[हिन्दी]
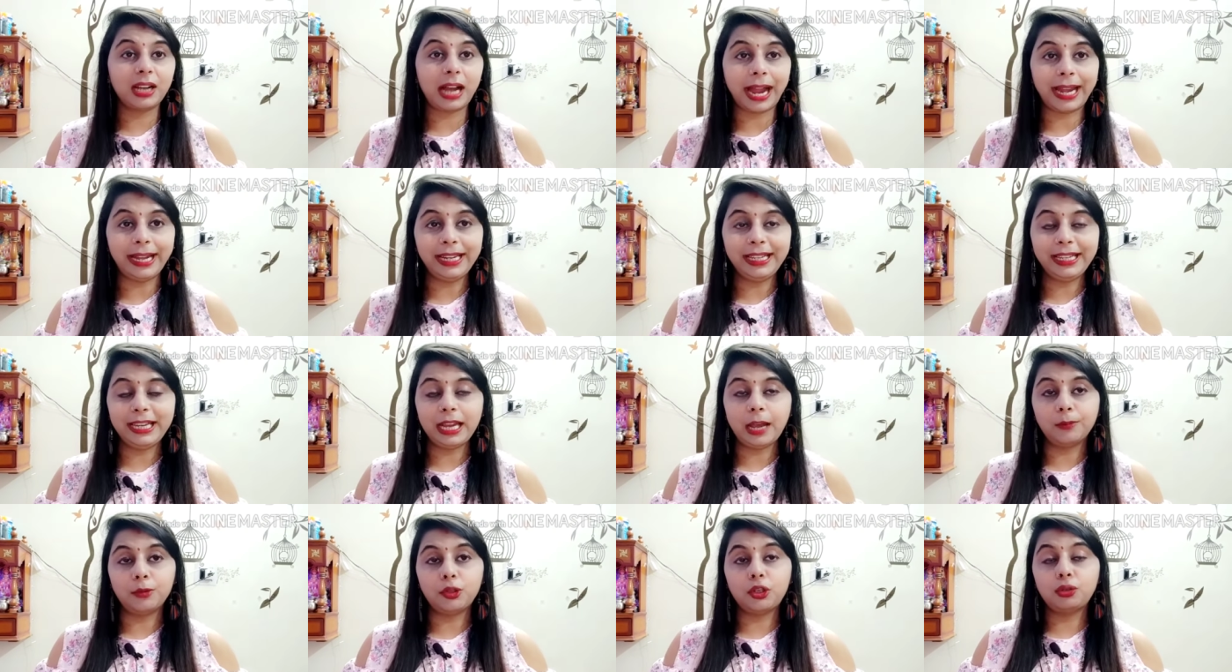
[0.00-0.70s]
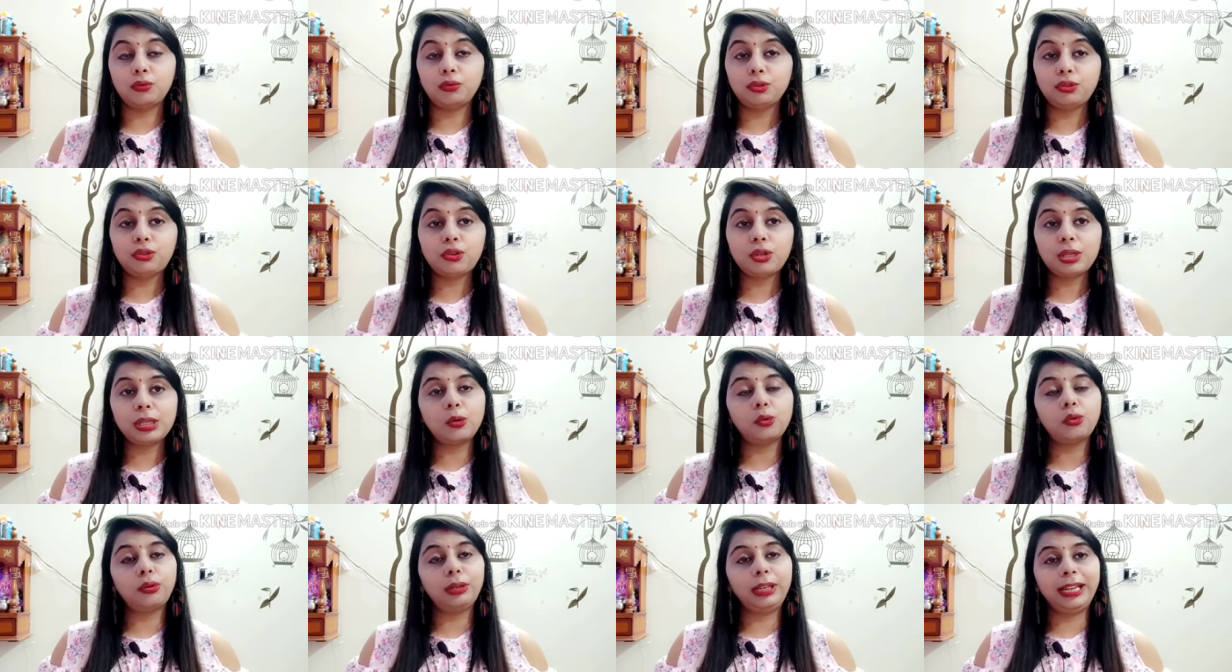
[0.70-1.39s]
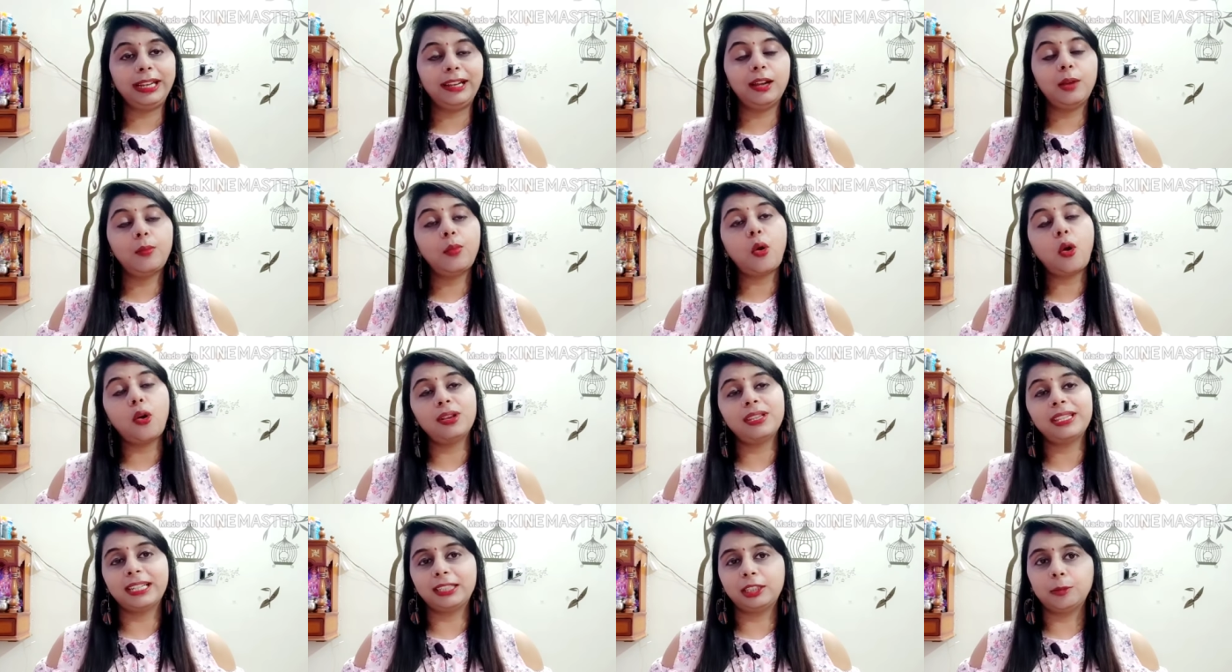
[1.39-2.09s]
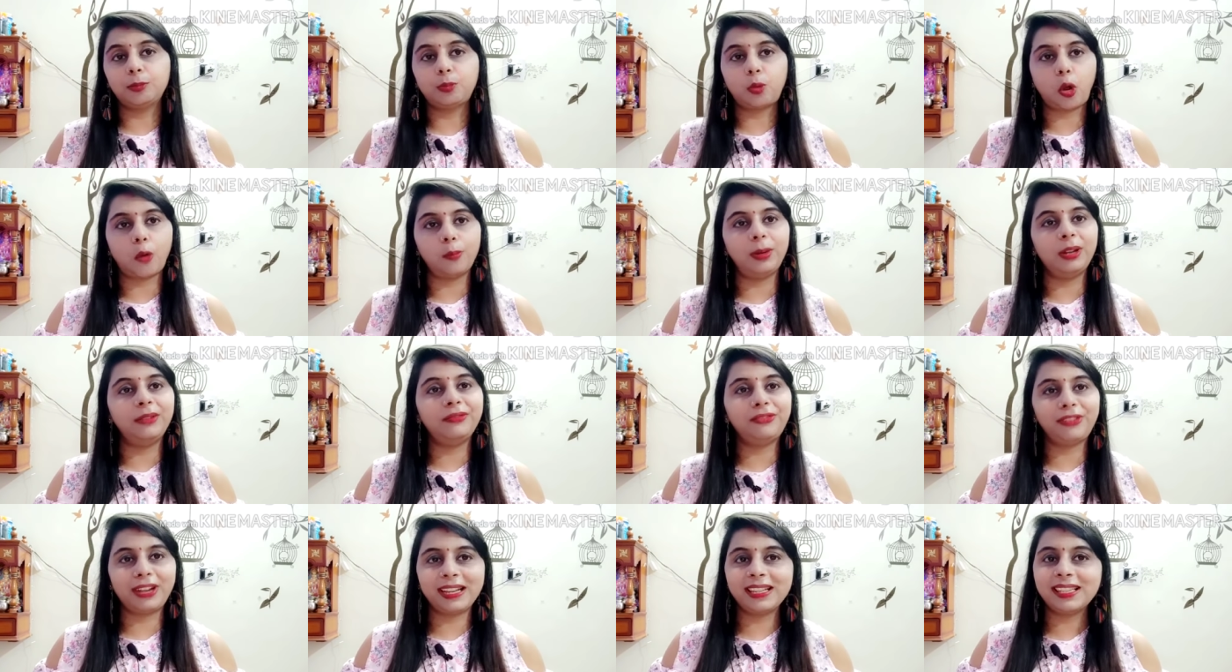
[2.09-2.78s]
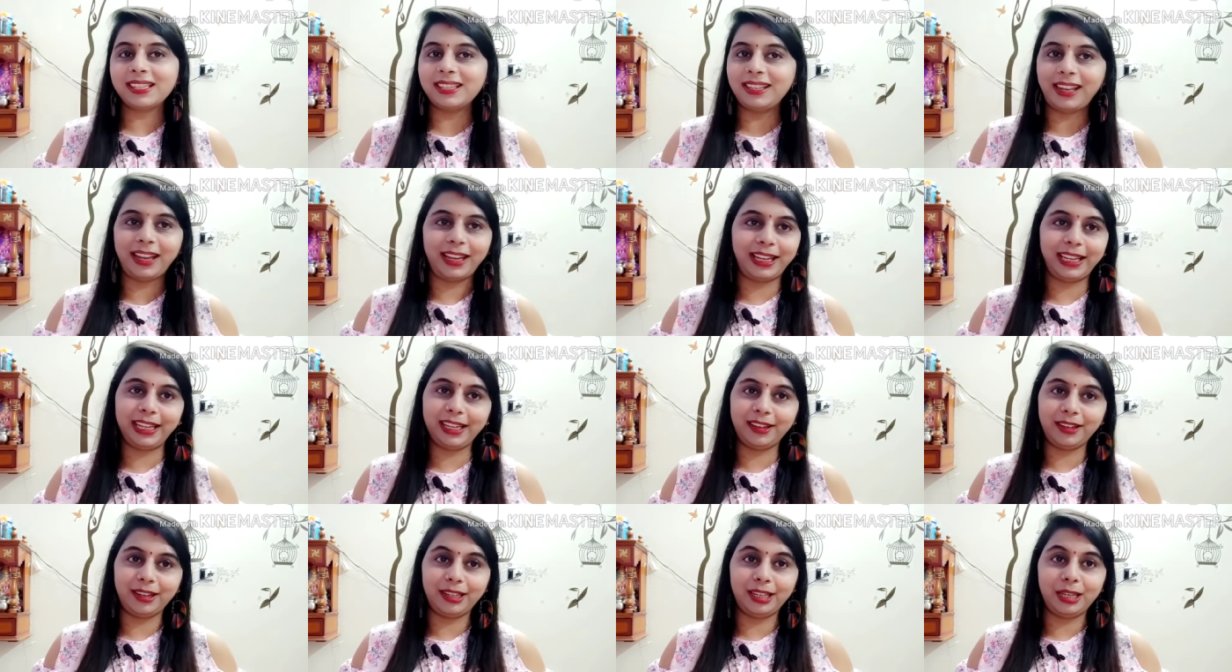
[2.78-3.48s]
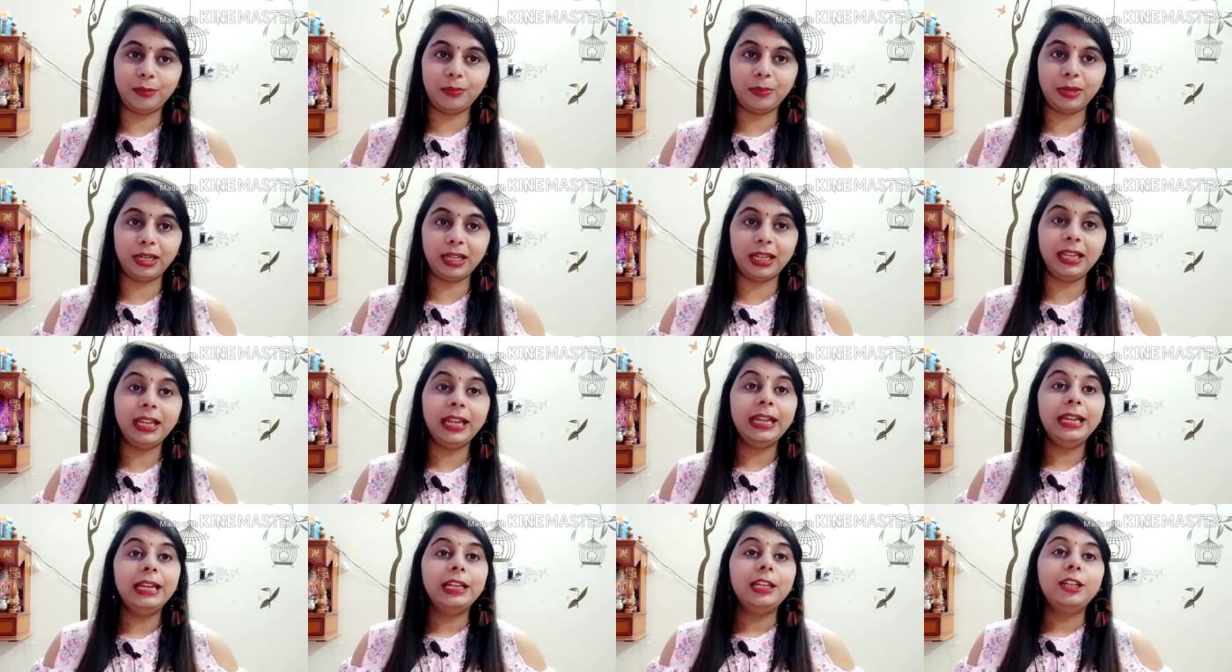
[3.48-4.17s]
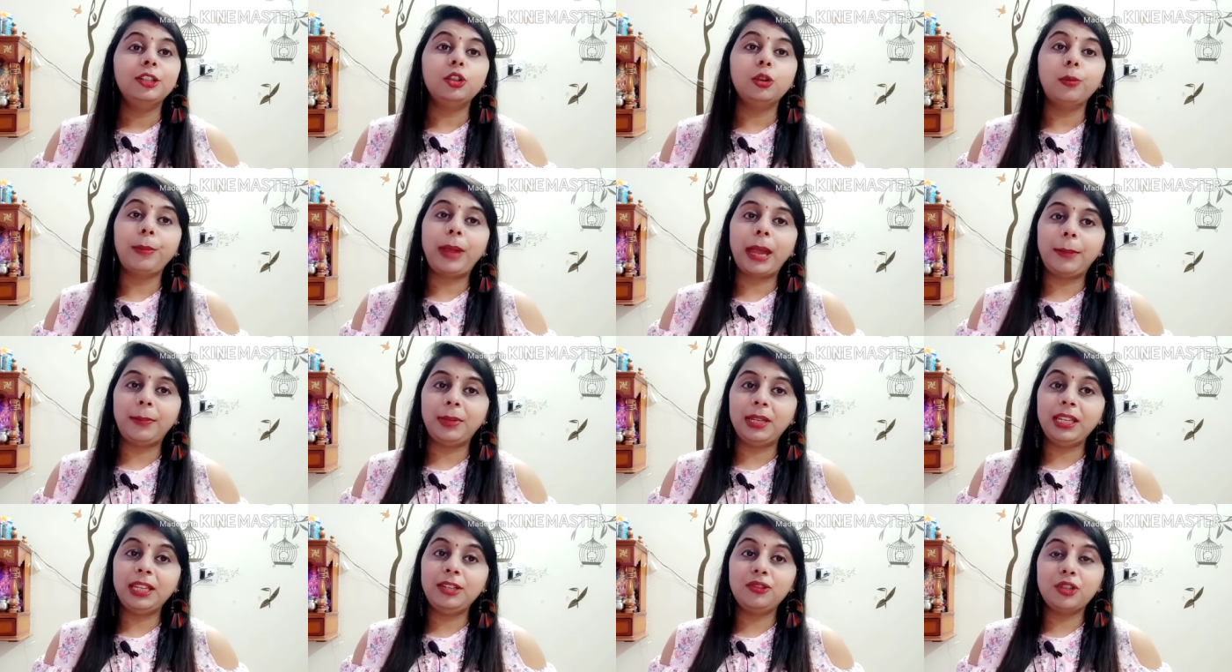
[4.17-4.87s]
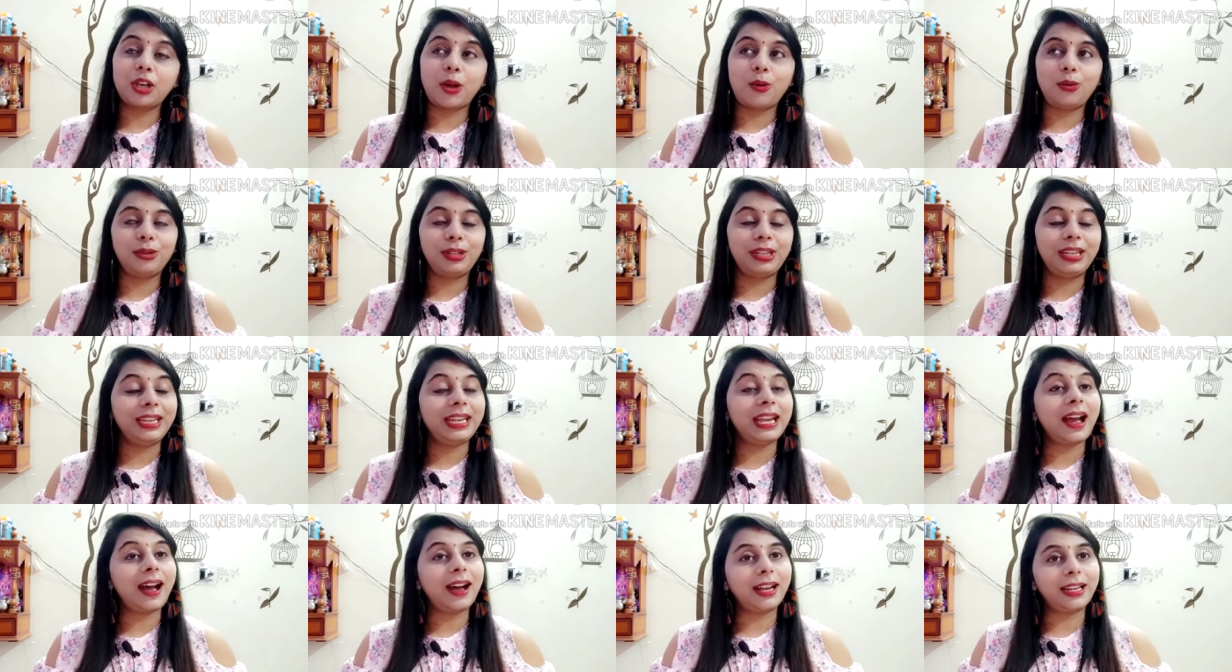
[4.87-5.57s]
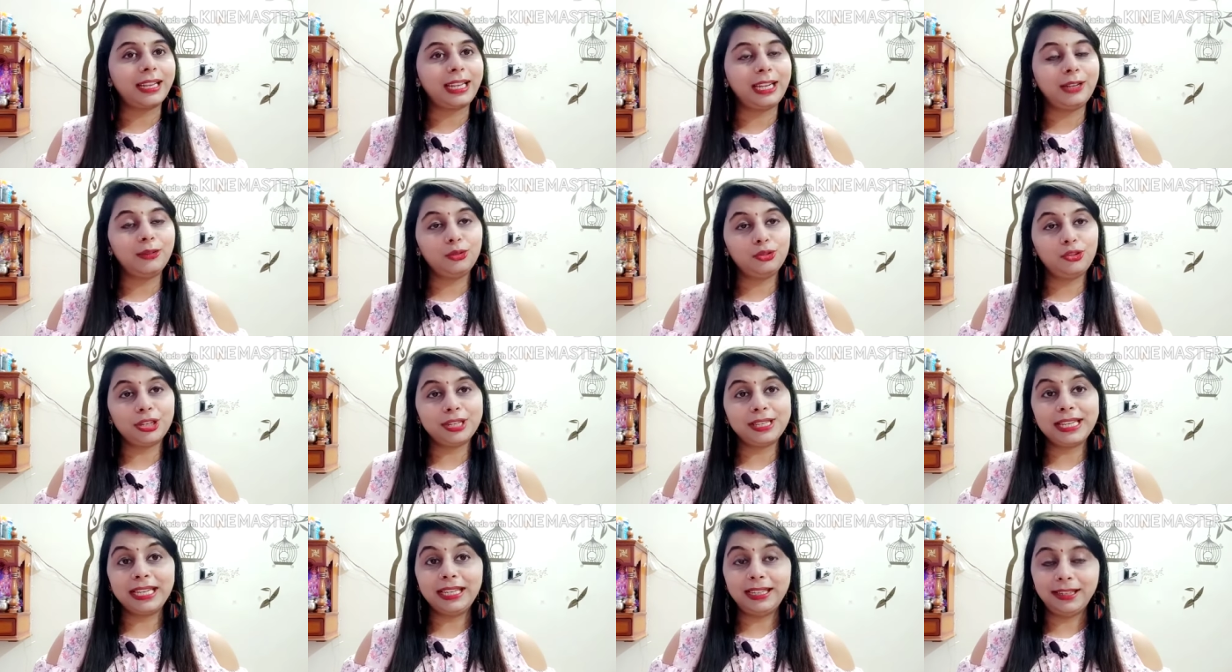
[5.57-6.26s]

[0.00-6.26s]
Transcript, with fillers: गाइड किया मुझे कुछ चीज़ों को लेकर बहुत ज़्यादा प्रॉब्लम फेस नहीं करनी पड़ी तो मैं भी नहीं चाहूँगी कि आगे कुछ ऐसी